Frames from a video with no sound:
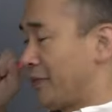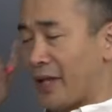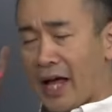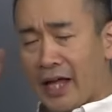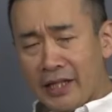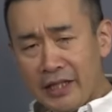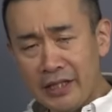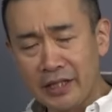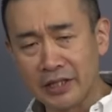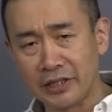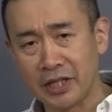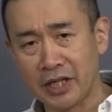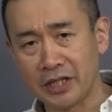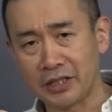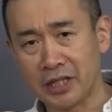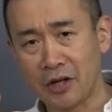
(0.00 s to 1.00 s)
何に
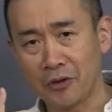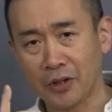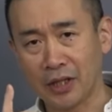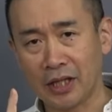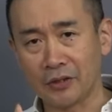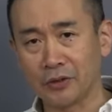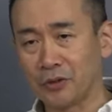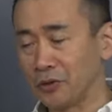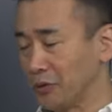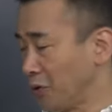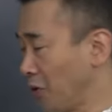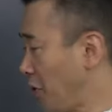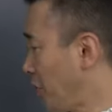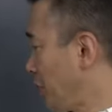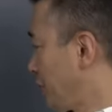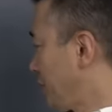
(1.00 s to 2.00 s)
接してるかなっていう
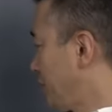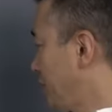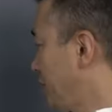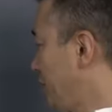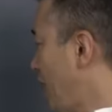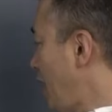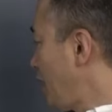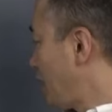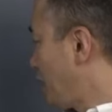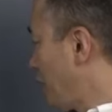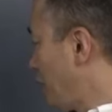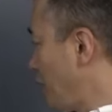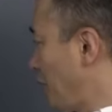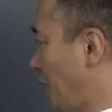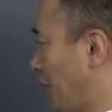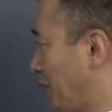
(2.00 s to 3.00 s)
と手
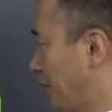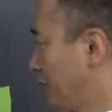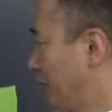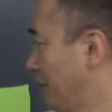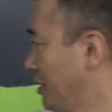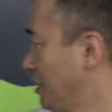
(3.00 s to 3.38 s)
と